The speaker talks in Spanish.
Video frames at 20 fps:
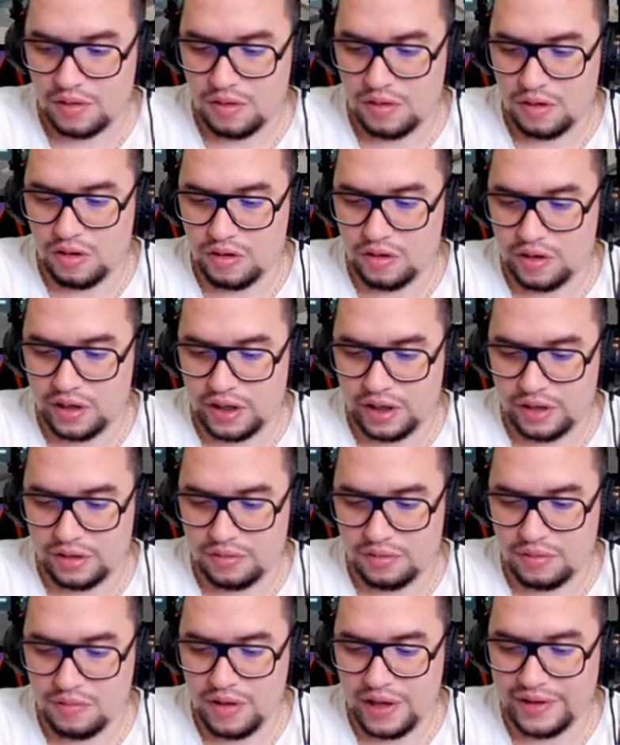Ok,
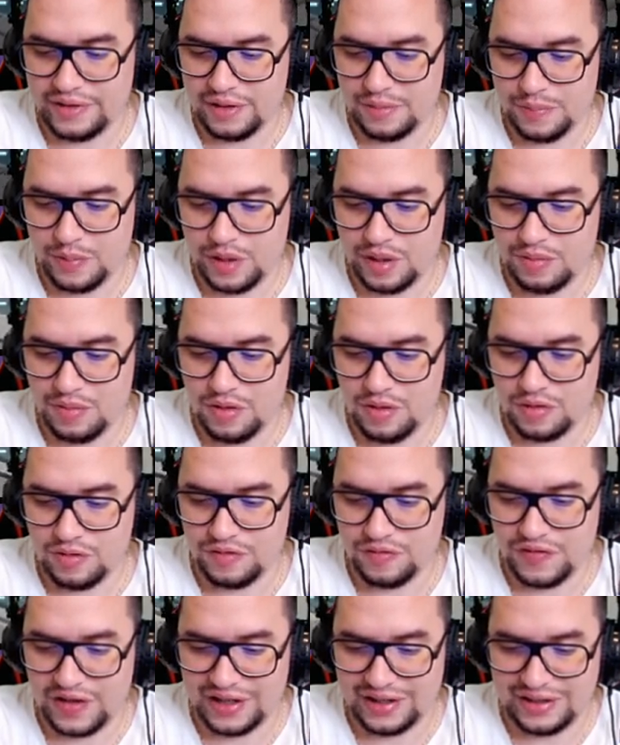vamos a ver si podemos
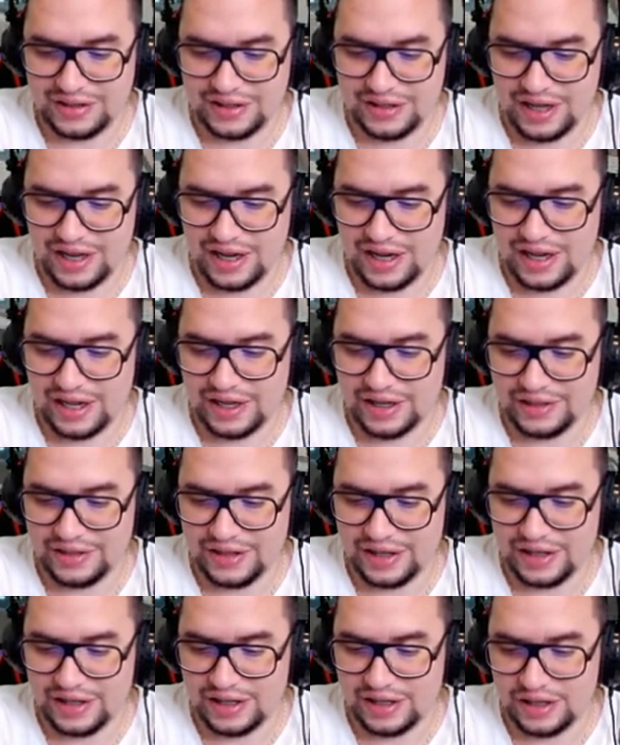fastidiar a la
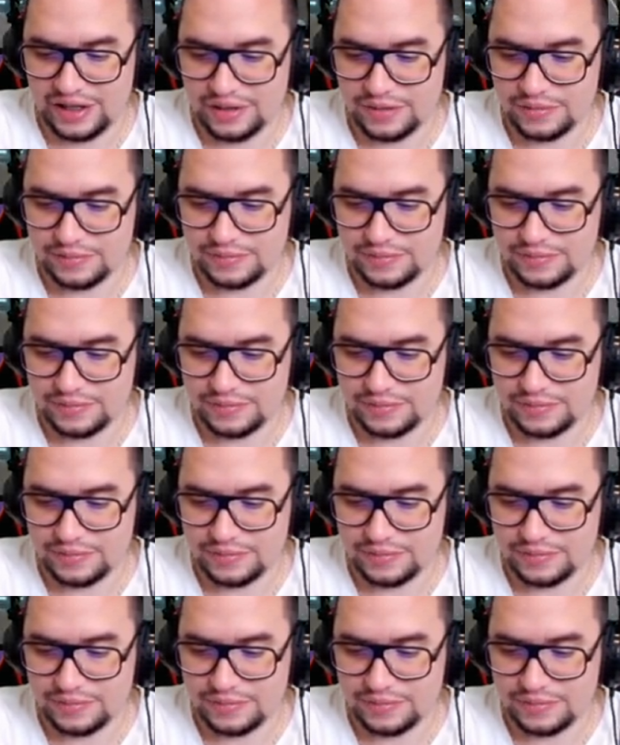gente aquí.